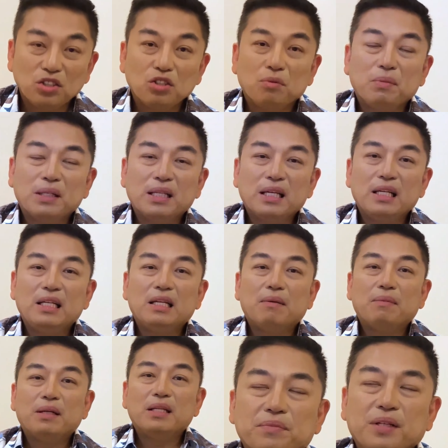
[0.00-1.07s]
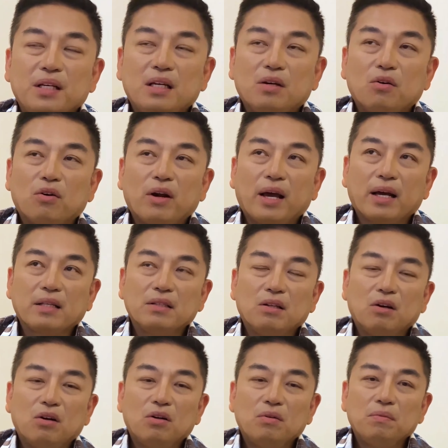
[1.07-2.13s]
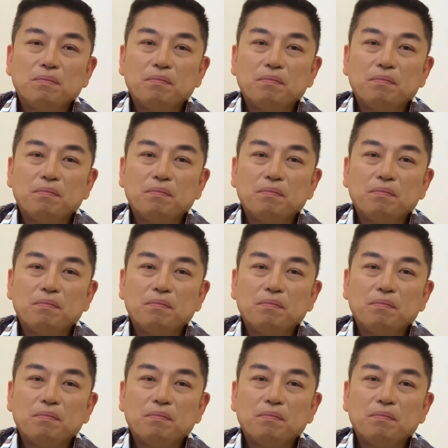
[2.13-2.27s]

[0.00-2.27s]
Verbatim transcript: So, madali naman i-correct, no?